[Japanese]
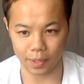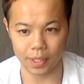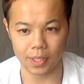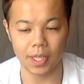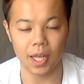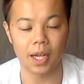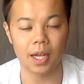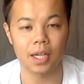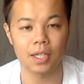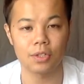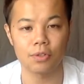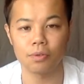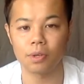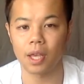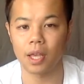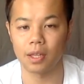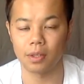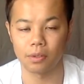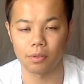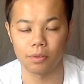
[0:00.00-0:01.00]
参加条
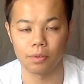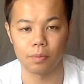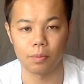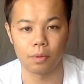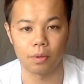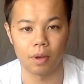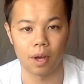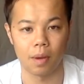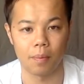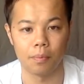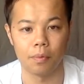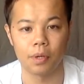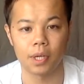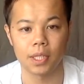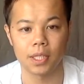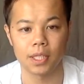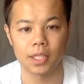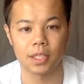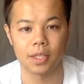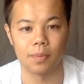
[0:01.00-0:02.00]
件というものは設
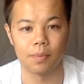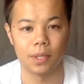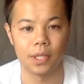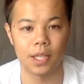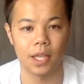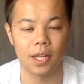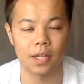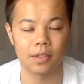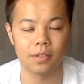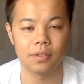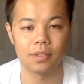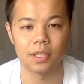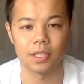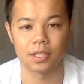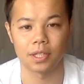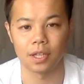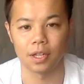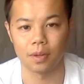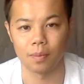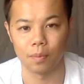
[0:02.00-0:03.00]
けさせていただくんで
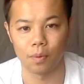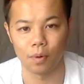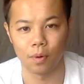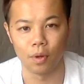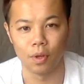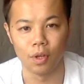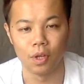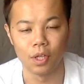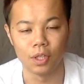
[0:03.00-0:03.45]
すけども